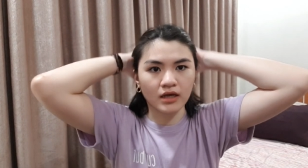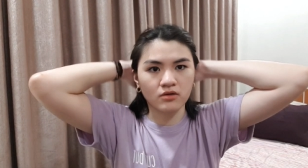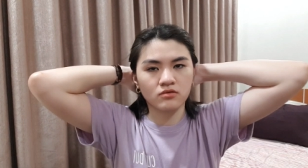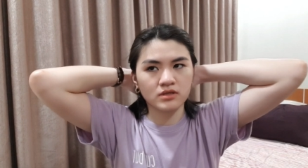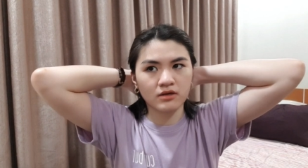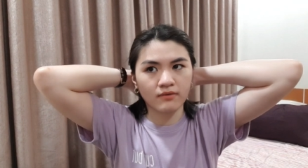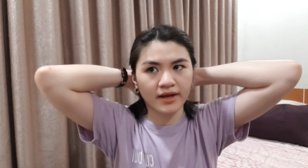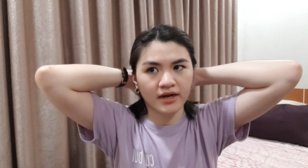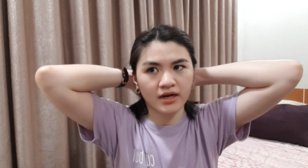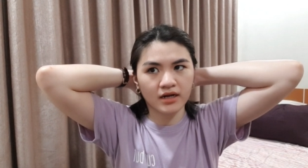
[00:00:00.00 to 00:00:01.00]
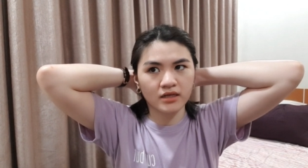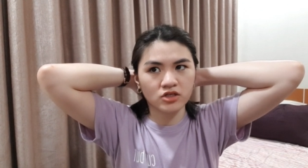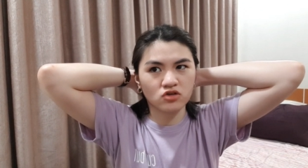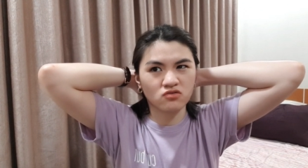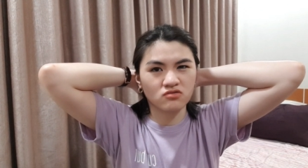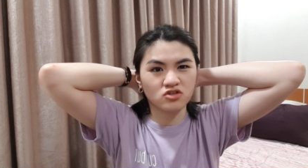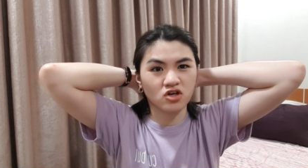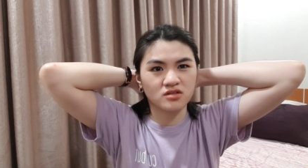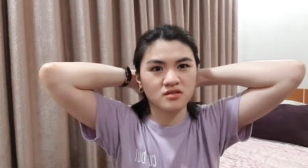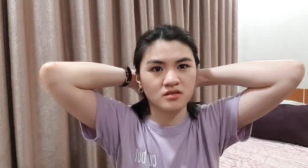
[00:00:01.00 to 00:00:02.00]
I only wear yung
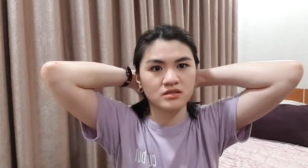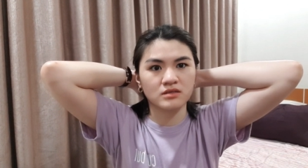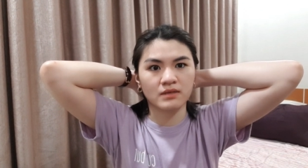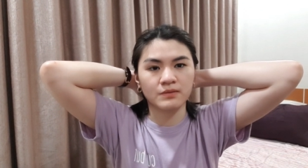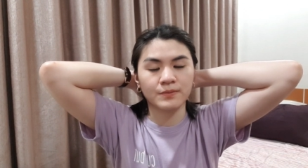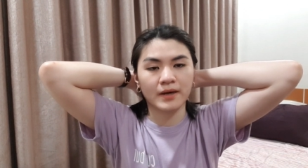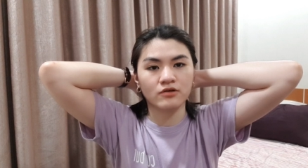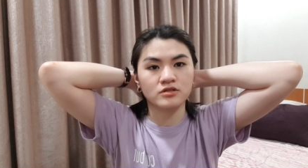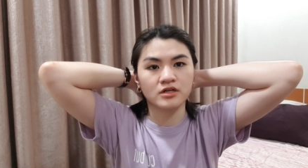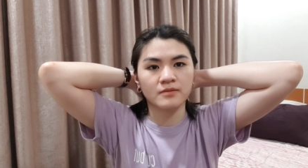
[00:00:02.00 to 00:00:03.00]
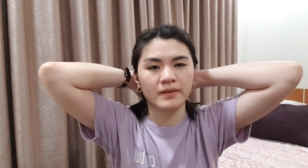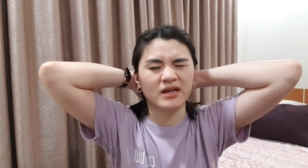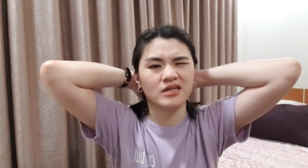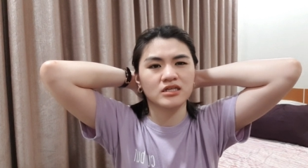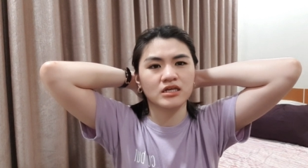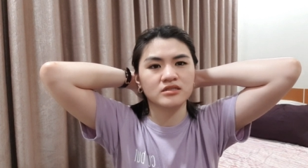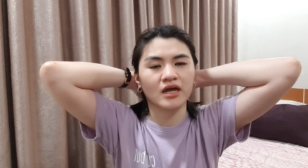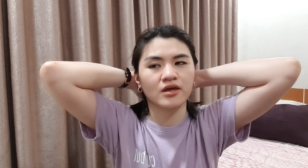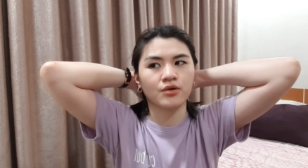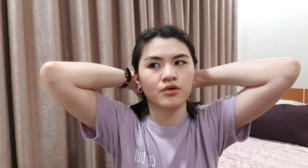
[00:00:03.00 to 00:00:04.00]
Johnson's na baby powder para hindi
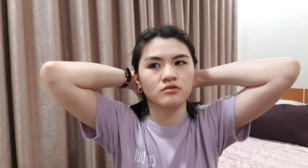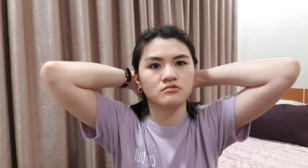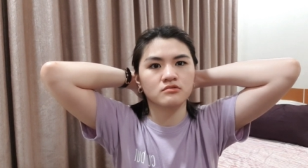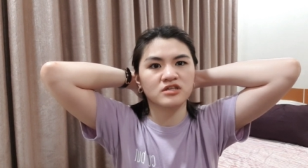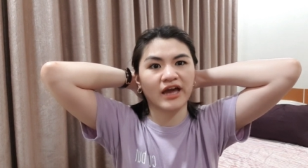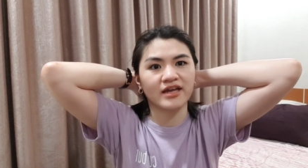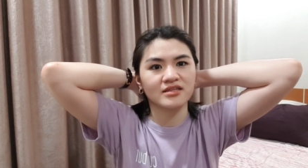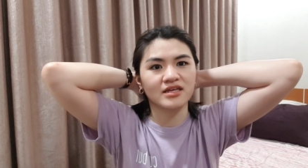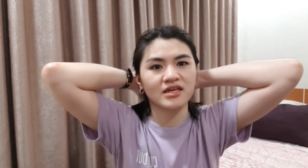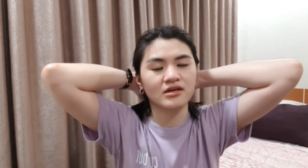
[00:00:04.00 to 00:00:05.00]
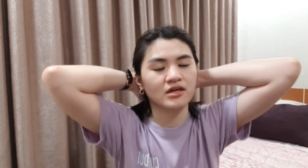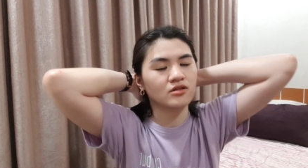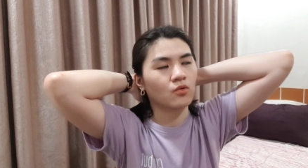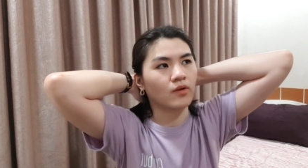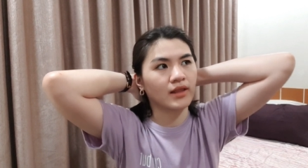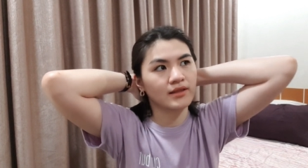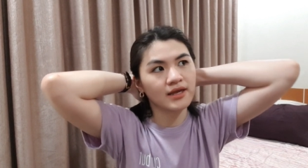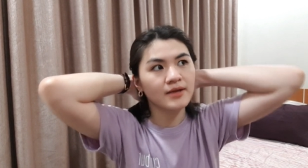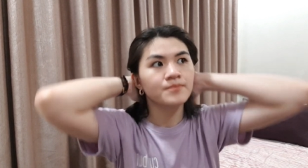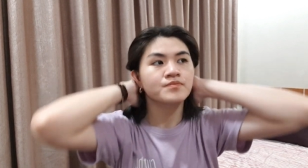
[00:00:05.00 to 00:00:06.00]
tayo shiny and
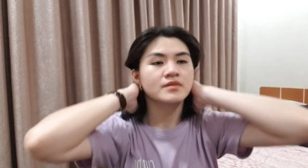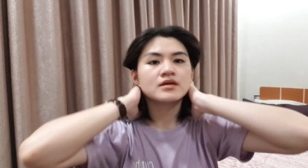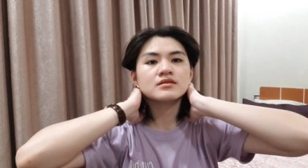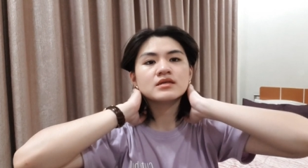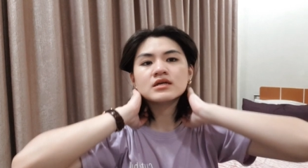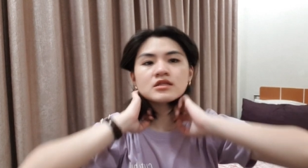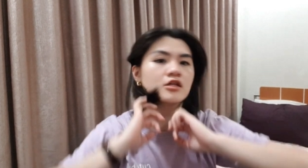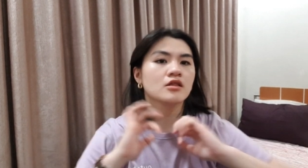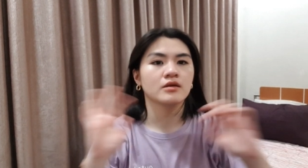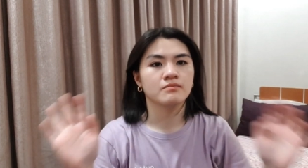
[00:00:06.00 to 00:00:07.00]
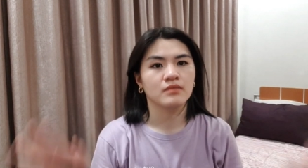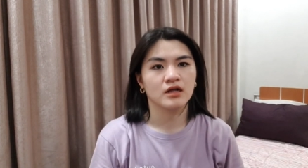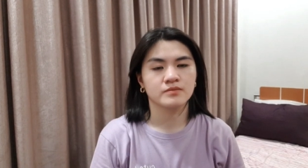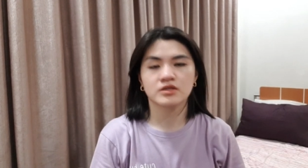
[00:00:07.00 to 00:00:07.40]
oily. And then lip balm.